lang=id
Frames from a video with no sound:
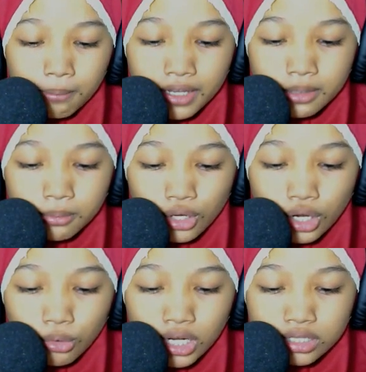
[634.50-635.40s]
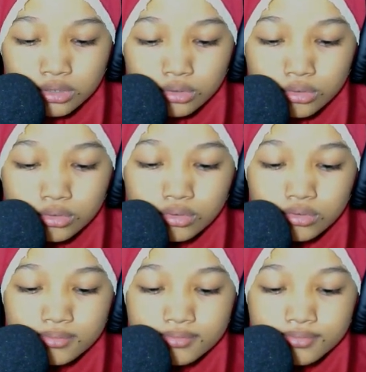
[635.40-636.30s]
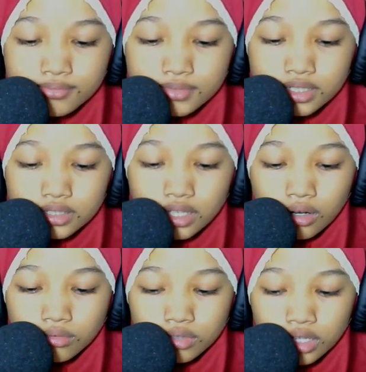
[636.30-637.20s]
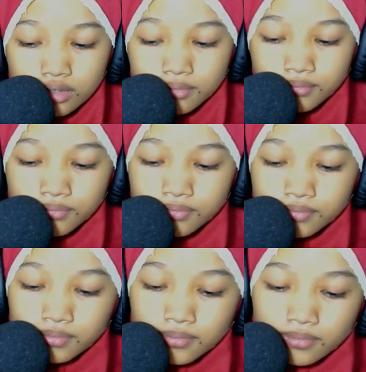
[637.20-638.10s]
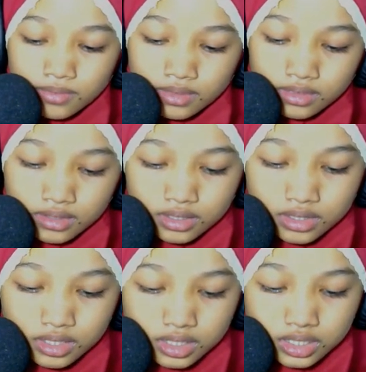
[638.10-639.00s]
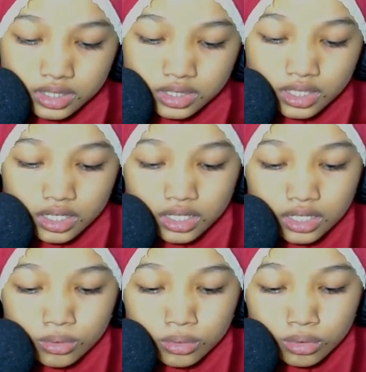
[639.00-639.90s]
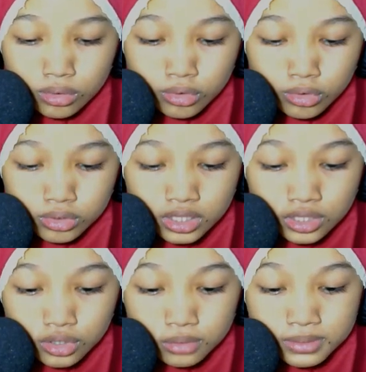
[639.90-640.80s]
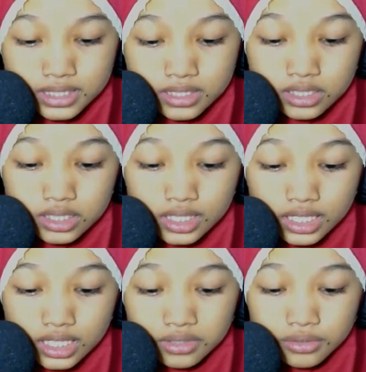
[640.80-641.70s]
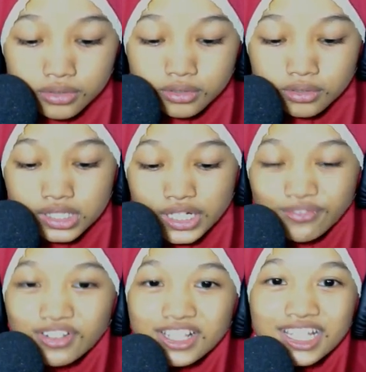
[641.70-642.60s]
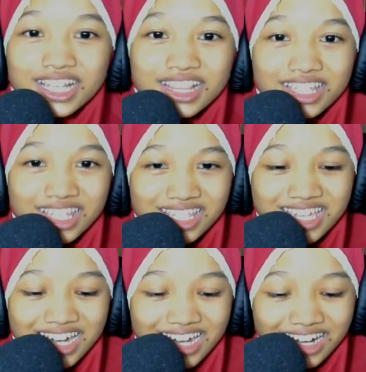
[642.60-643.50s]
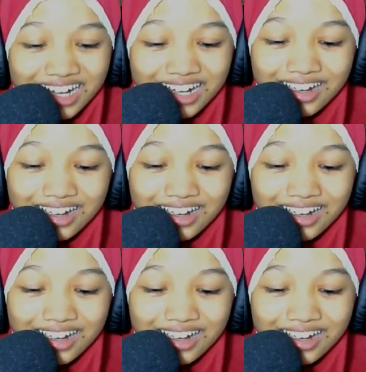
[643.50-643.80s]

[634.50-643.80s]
ini apa ini bola waktu hmm nggak tahu ya nanti kita uh telur misterius level 33 tiga